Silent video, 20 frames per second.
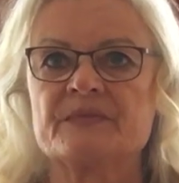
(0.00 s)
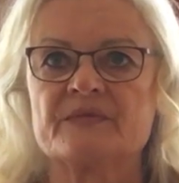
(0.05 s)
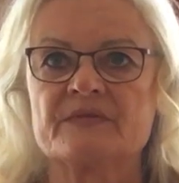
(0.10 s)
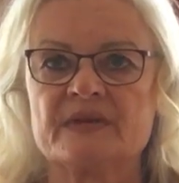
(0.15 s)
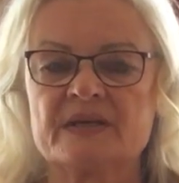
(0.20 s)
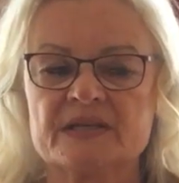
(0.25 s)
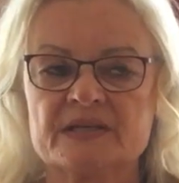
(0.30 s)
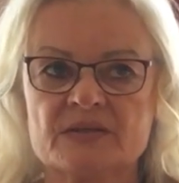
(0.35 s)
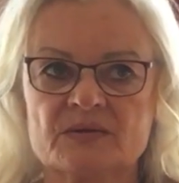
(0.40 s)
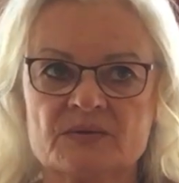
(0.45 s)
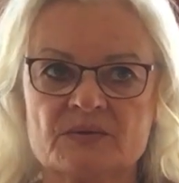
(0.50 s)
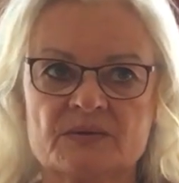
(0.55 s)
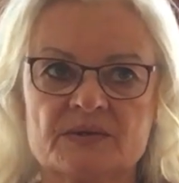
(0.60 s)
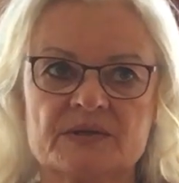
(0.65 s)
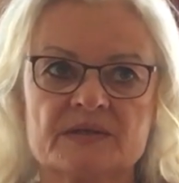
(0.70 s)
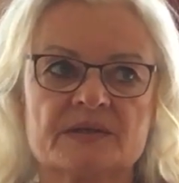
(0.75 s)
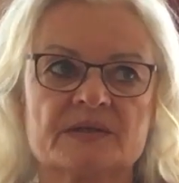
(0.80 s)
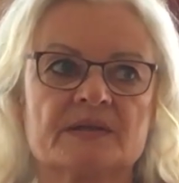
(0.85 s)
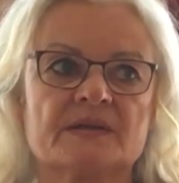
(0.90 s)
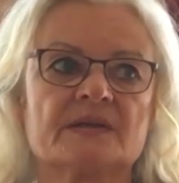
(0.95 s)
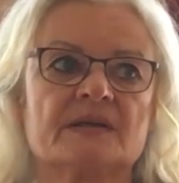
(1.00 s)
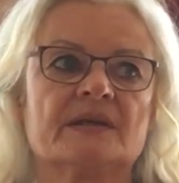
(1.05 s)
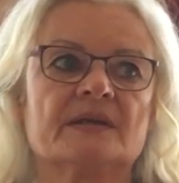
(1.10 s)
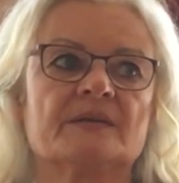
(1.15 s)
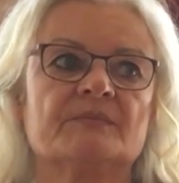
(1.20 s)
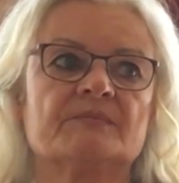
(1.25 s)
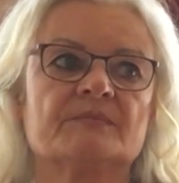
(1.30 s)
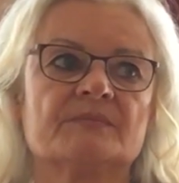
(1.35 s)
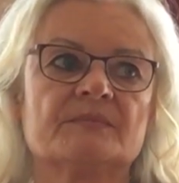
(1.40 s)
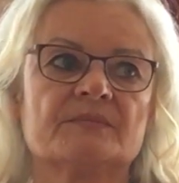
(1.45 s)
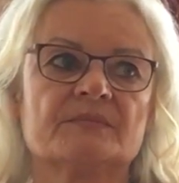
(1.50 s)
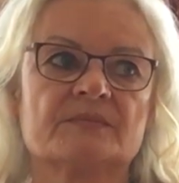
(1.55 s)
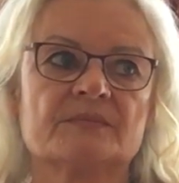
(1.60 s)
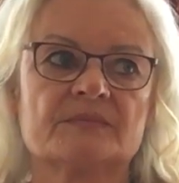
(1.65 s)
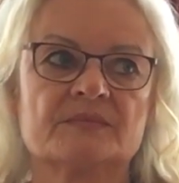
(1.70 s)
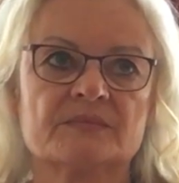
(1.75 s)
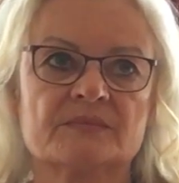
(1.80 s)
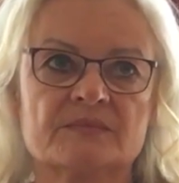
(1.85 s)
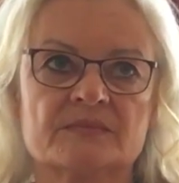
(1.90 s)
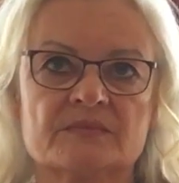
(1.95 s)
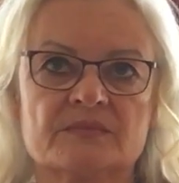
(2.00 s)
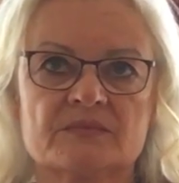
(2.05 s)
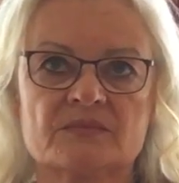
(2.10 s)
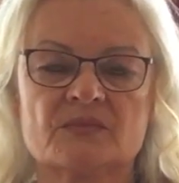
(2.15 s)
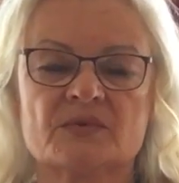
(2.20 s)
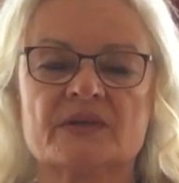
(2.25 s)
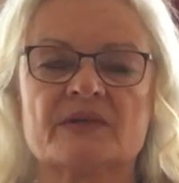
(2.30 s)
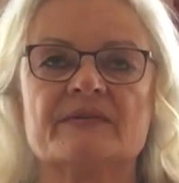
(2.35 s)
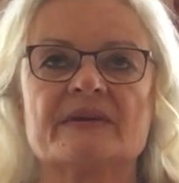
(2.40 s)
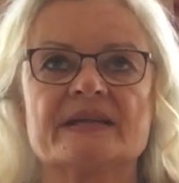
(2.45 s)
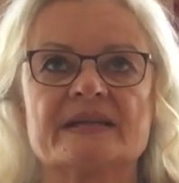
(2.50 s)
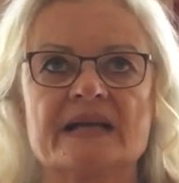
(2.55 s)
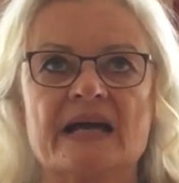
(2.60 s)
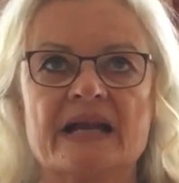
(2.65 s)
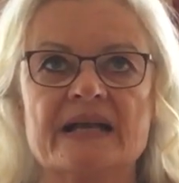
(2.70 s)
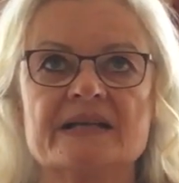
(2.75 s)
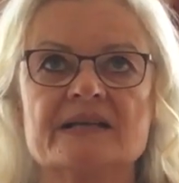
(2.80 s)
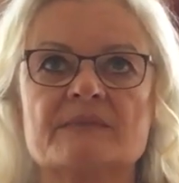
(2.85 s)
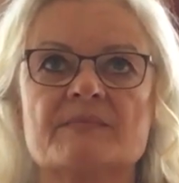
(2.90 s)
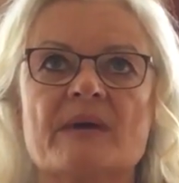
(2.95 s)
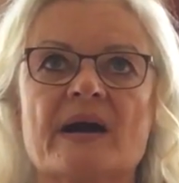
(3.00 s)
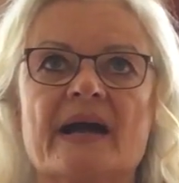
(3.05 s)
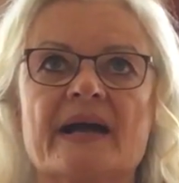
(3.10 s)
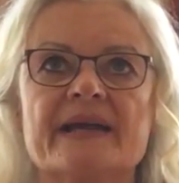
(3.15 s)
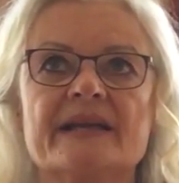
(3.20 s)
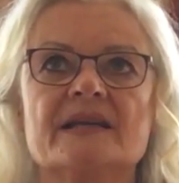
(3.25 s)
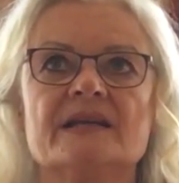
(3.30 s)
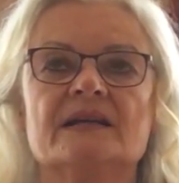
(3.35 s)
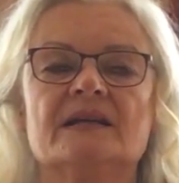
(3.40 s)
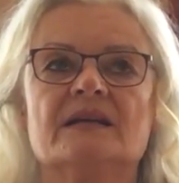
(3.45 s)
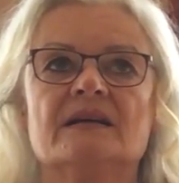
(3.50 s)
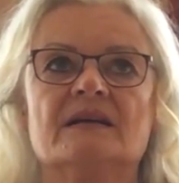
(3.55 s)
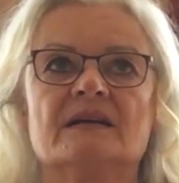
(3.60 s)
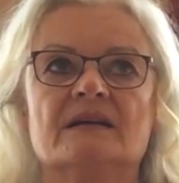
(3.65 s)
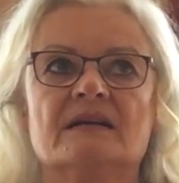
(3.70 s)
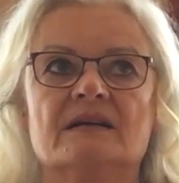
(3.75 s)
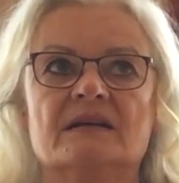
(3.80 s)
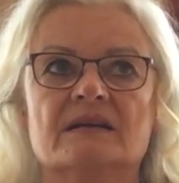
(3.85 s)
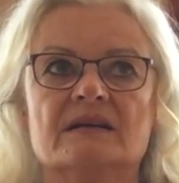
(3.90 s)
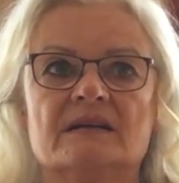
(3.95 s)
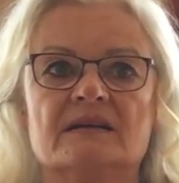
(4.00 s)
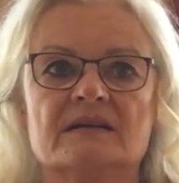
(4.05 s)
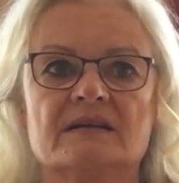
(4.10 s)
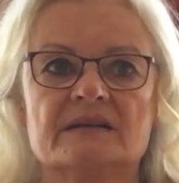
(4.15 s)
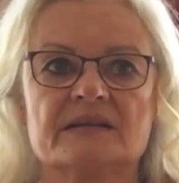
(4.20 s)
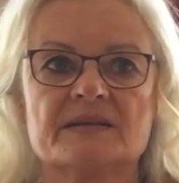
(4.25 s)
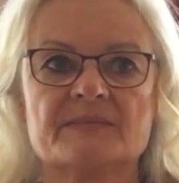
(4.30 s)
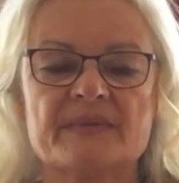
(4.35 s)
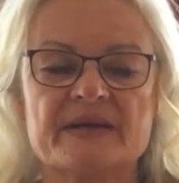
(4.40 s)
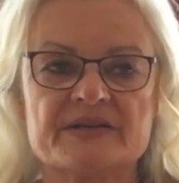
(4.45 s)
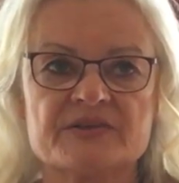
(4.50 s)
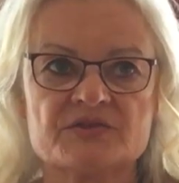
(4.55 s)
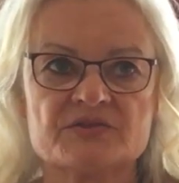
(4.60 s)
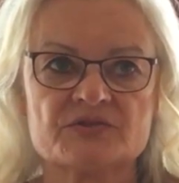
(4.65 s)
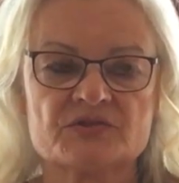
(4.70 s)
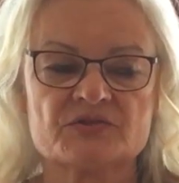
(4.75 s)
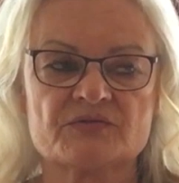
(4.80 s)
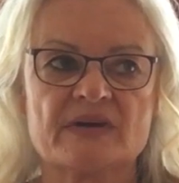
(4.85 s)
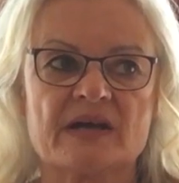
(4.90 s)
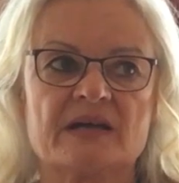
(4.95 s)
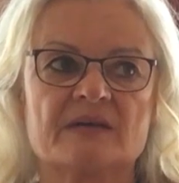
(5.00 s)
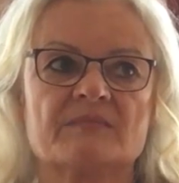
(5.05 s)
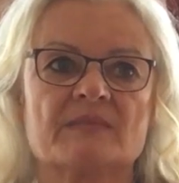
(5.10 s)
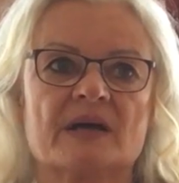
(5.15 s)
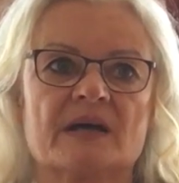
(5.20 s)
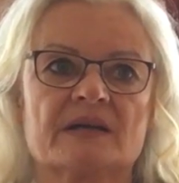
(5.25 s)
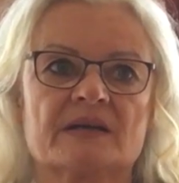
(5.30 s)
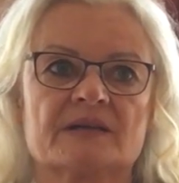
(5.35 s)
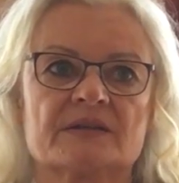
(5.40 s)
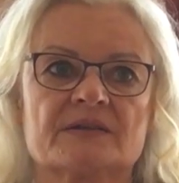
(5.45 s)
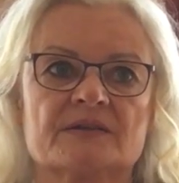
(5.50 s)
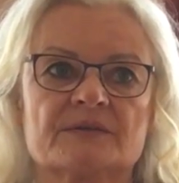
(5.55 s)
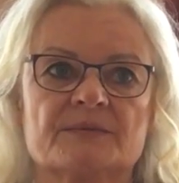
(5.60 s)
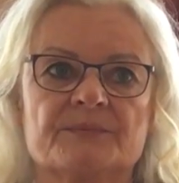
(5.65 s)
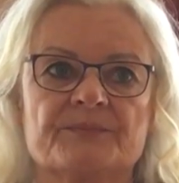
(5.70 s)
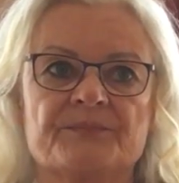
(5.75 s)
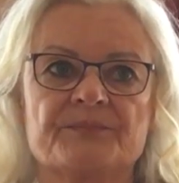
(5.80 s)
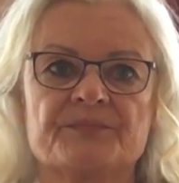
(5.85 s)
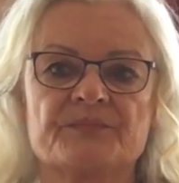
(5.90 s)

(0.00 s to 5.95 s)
welche euch eben oder welche allgemein die Menschen schwach macht.